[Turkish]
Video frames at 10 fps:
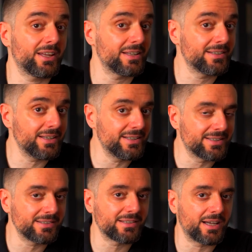
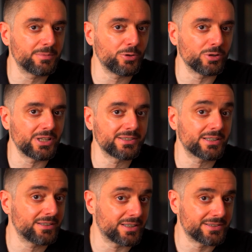HD2 sahibi
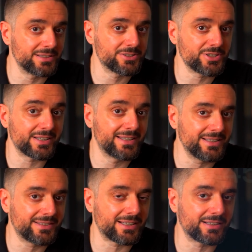olanların hatırlayacağı
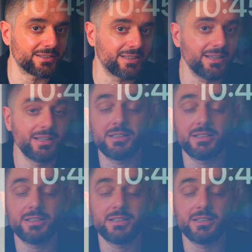kilit ekranına